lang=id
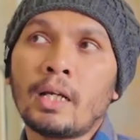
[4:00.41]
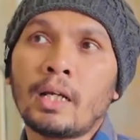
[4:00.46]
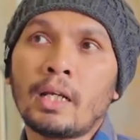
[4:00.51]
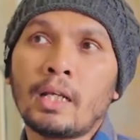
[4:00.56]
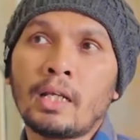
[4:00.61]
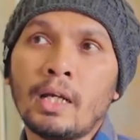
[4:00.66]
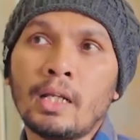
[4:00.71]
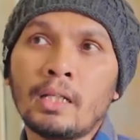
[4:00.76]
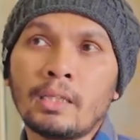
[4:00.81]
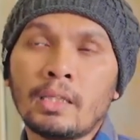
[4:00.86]

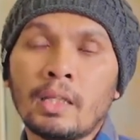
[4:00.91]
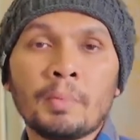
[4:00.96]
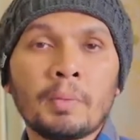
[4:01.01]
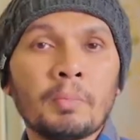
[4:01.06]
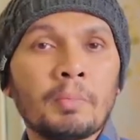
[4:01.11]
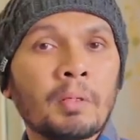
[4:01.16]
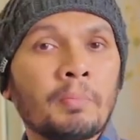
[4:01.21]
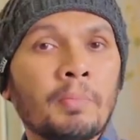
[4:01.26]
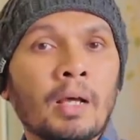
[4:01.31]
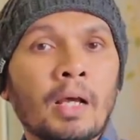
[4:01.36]
ringan tapi
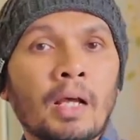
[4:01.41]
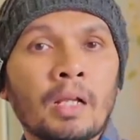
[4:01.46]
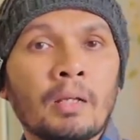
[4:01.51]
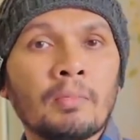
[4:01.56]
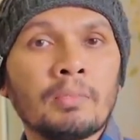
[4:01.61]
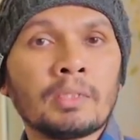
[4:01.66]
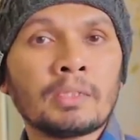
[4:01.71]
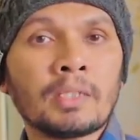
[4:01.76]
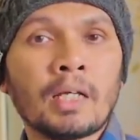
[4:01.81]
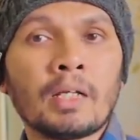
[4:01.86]
berpahala
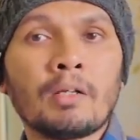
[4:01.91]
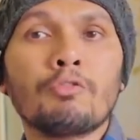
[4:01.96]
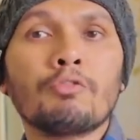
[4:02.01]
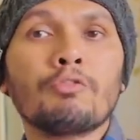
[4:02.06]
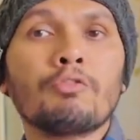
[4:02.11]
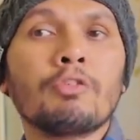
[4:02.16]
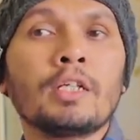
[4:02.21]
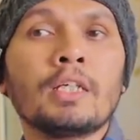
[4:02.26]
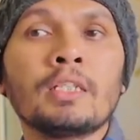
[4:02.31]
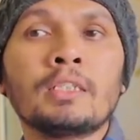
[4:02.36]
besar
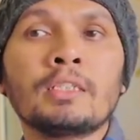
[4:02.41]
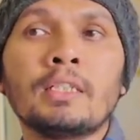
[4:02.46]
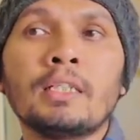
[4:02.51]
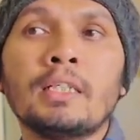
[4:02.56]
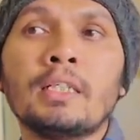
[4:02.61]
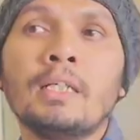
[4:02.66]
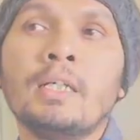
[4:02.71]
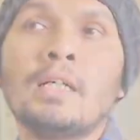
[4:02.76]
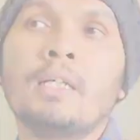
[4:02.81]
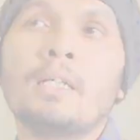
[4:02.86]
untuk
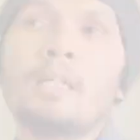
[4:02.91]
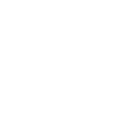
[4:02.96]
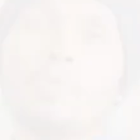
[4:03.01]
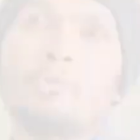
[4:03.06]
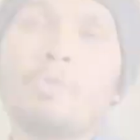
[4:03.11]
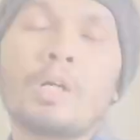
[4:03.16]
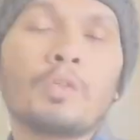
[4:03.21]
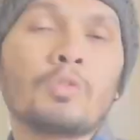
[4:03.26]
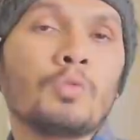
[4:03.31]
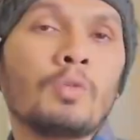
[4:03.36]
ngisi
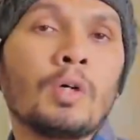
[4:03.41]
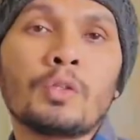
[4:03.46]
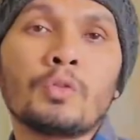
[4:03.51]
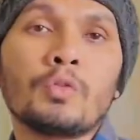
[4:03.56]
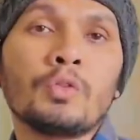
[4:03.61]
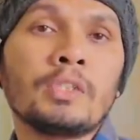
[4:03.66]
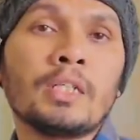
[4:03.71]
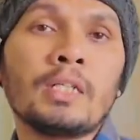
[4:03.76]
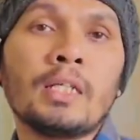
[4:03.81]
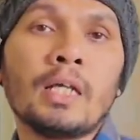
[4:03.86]
waktu-waktu
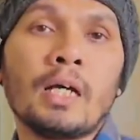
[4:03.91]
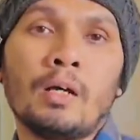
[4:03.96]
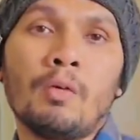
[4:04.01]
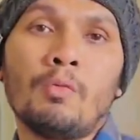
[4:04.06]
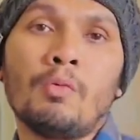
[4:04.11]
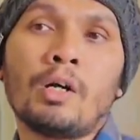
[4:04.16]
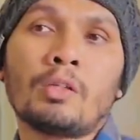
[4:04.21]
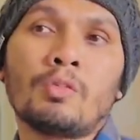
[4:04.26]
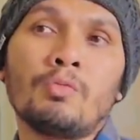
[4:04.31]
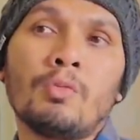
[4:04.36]
jeda,
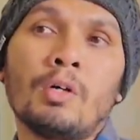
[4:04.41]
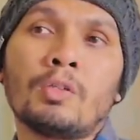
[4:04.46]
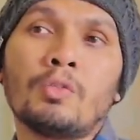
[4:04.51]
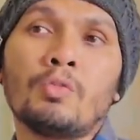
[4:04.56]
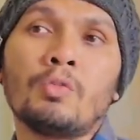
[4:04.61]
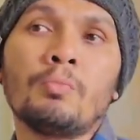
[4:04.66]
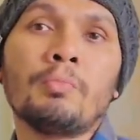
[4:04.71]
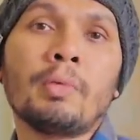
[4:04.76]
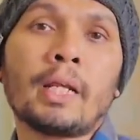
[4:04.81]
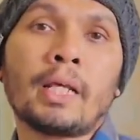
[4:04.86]
waktu-waktu
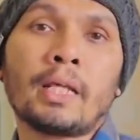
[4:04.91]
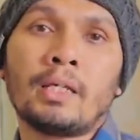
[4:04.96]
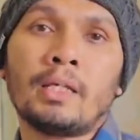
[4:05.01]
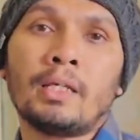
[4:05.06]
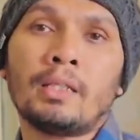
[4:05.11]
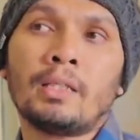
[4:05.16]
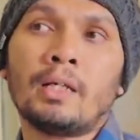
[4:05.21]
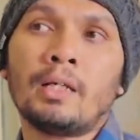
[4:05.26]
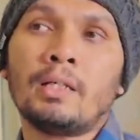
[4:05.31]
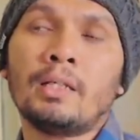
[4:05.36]
break
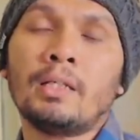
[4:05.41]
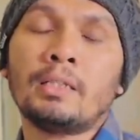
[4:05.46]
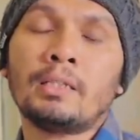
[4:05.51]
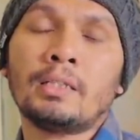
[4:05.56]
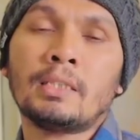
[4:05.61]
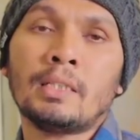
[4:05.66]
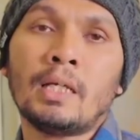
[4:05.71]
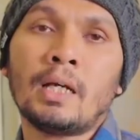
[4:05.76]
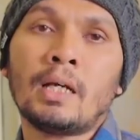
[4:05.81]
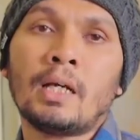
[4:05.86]
kita di
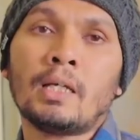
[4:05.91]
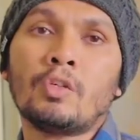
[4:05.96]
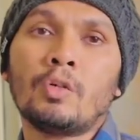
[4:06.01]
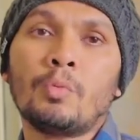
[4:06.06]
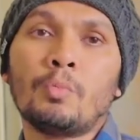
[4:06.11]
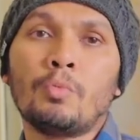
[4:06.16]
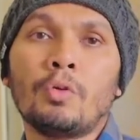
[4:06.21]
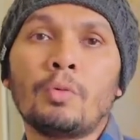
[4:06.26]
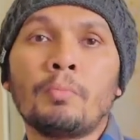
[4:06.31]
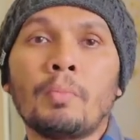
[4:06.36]
siang
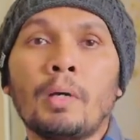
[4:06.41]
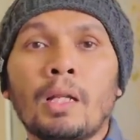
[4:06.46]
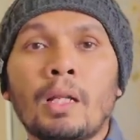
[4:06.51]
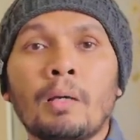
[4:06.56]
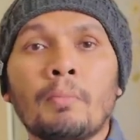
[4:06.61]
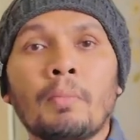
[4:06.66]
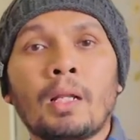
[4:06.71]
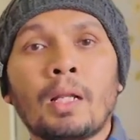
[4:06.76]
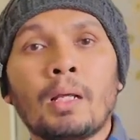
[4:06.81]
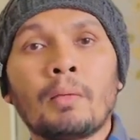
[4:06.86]
ataupun
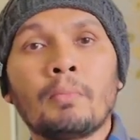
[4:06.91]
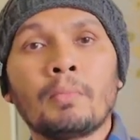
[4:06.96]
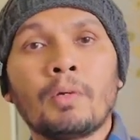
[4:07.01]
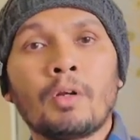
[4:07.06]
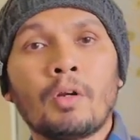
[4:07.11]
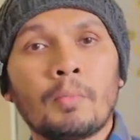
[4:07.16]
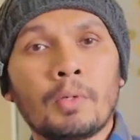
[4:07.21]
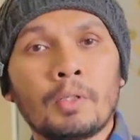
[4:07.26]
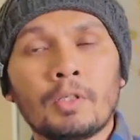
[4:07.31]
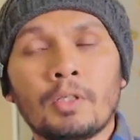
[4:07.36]
malam-malam
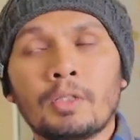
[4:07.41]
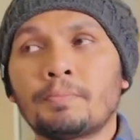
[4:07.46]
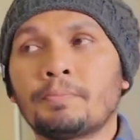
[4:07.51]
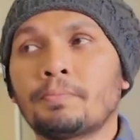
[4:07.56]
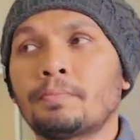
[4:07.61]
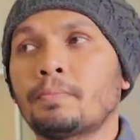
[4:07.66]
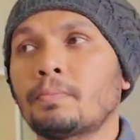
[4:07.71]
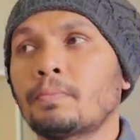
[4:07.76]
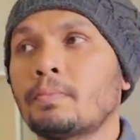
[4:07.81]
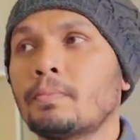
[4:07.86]
Ramadan.
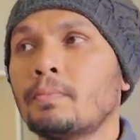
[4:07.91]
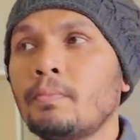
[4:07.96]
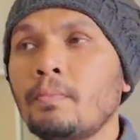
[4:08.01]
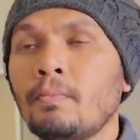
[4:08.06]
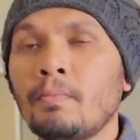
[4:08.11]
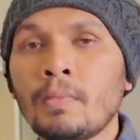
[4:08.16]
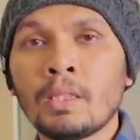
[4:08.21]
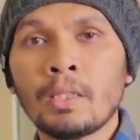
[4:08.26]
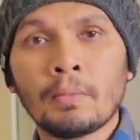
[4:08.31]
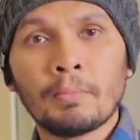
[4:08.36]

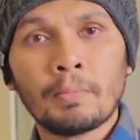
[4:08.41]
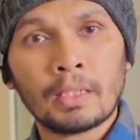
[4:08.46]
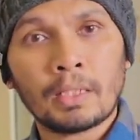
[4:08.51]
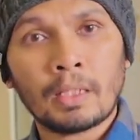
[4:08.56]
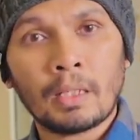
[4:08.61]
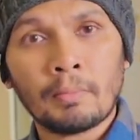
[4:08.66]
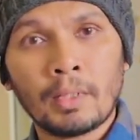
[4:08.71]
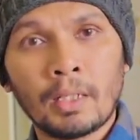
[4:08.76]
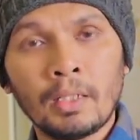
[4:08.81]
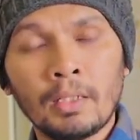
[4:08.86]

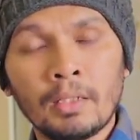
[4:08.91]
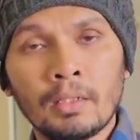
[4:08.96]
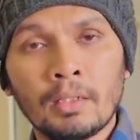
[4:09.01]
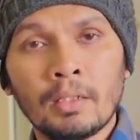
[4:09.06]
Pertama,